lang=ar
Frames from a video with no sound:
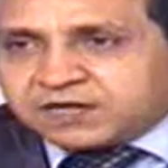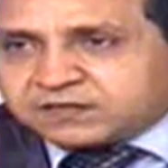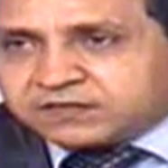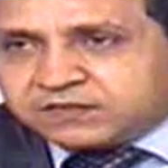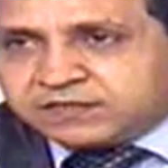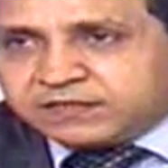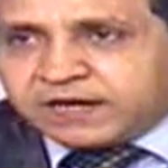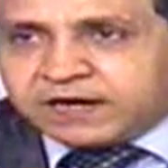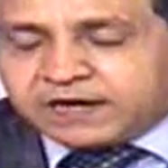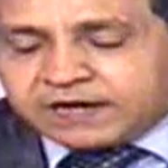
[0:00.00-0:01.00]
خط جديد
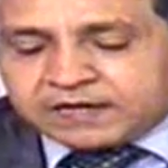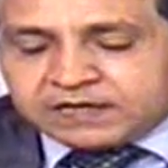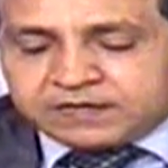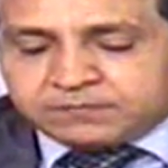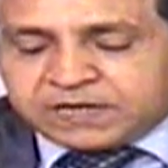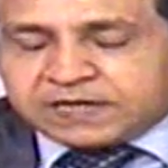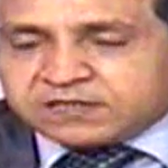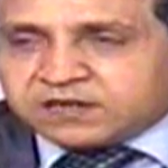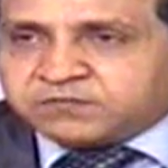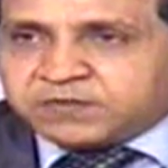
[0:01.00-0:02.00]
الحقيقه
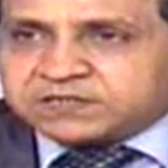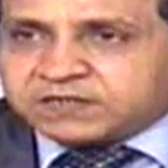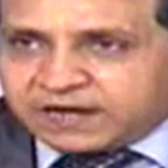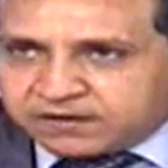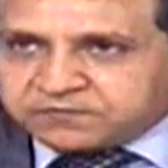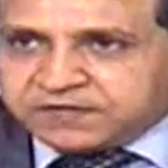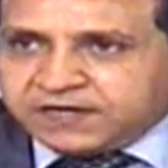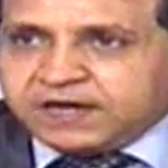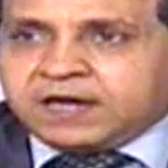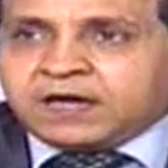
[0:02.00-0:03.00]
عندنا في مصر الحقيقه في